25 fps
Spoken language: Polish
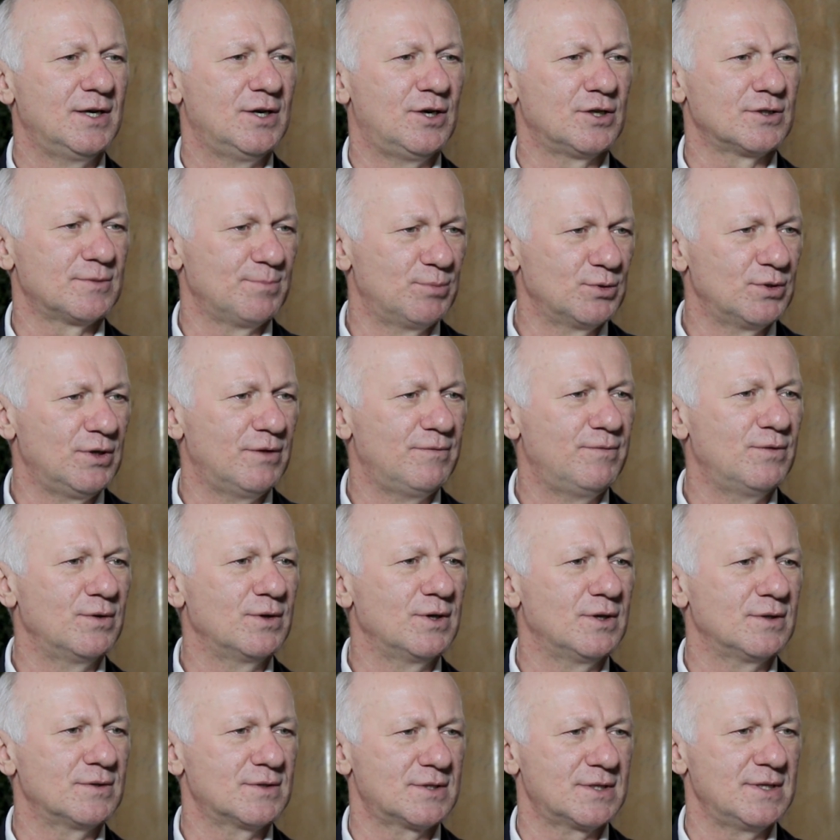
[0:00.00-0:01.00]

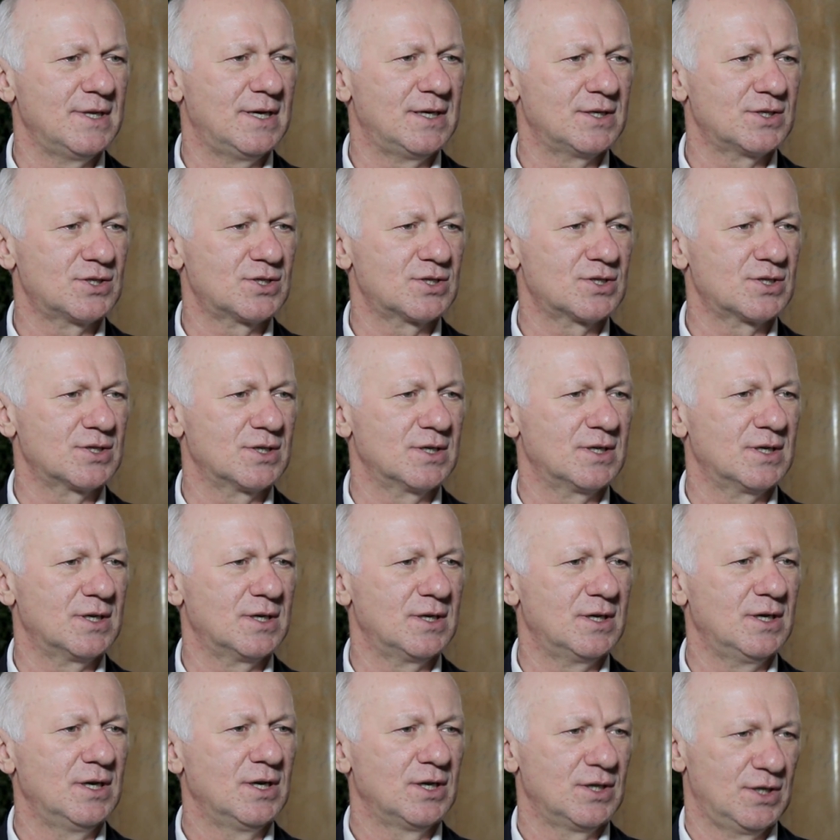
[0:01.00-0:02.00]
odbudowując nasz,
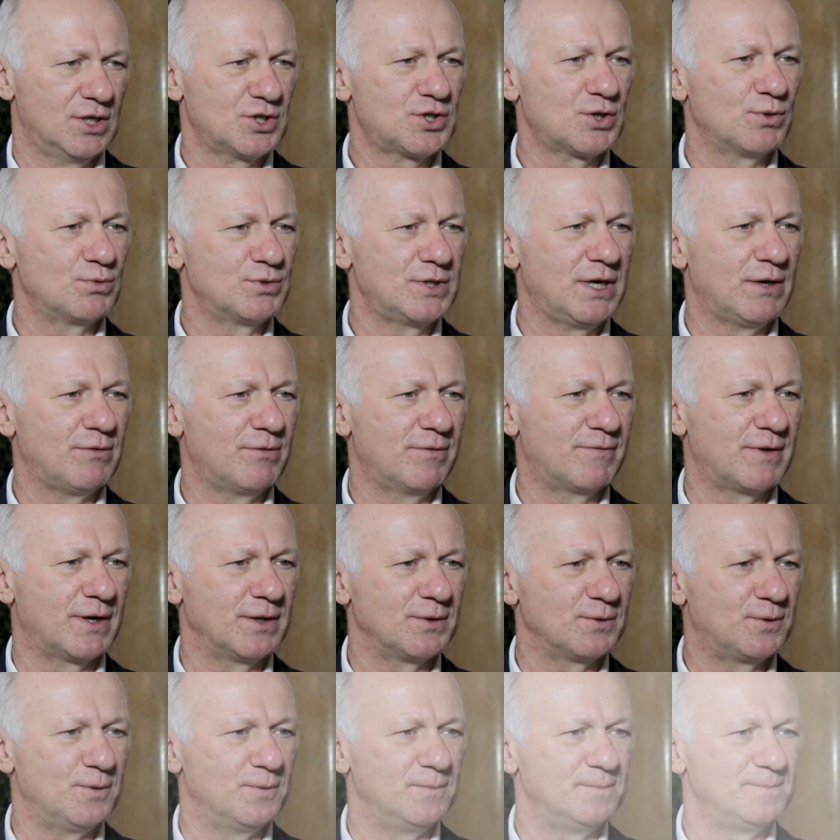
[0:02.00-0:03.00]
nasze udziały w
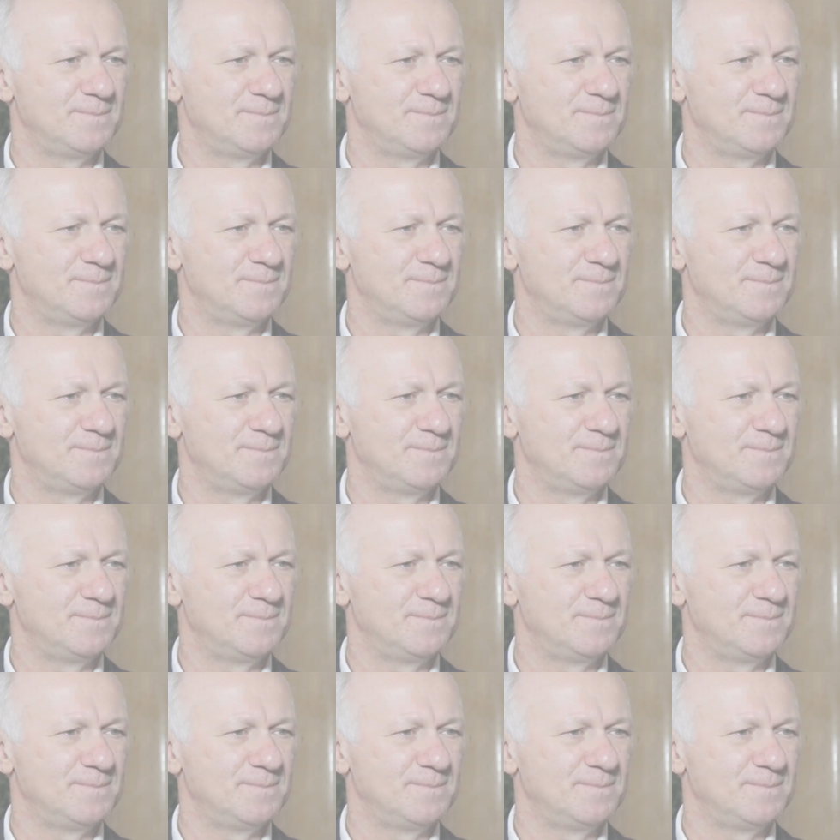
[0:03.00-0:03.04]
rynku.